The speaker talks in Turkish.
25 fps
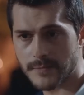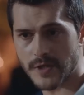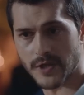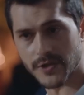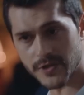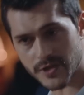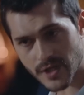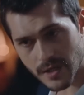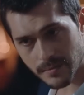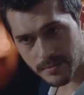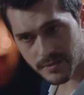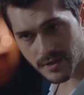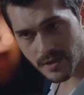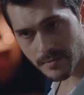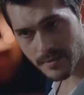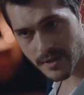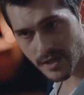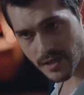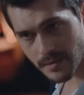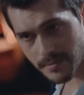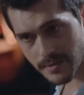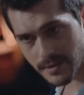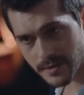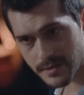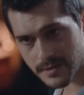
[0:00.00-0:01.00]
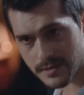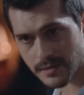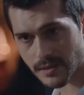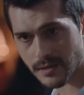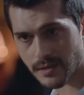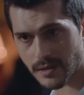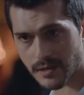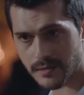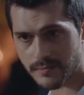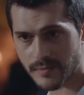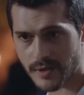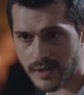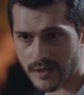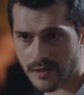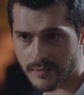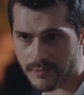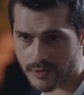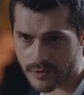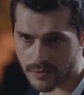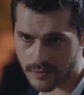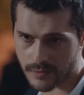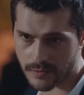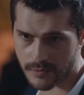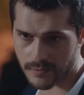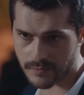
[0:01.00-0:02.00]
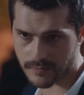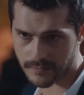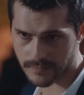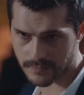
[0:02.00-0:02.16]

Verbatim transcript: İcabında beraber ıslanalım annemin oğlu.